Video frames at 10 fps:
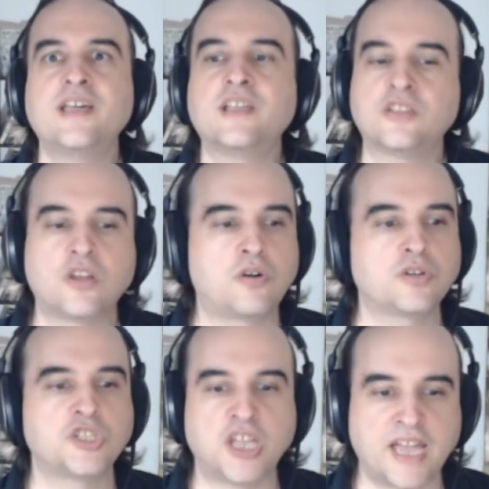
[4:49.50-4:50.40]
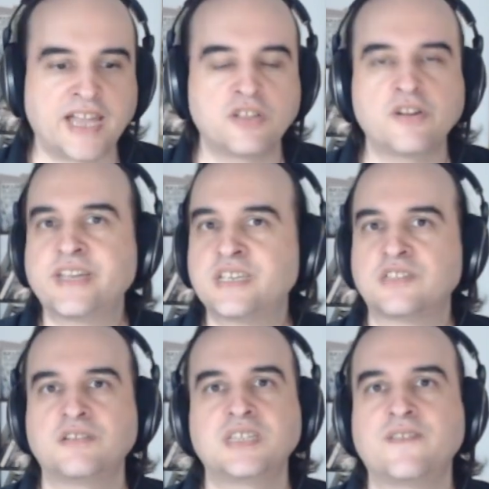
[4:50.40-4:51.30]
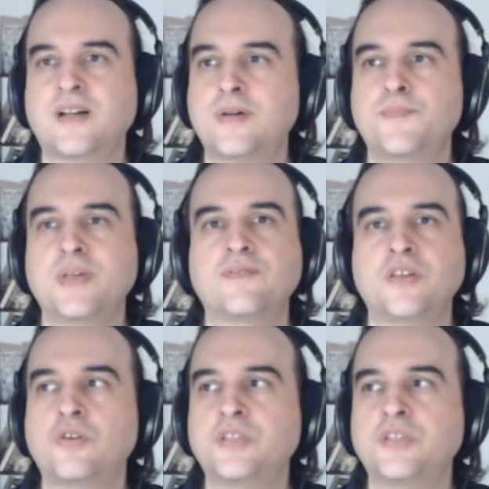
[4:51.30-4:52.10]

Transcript: Donc j'ai adoré ça, c'est vraiment merveilleux.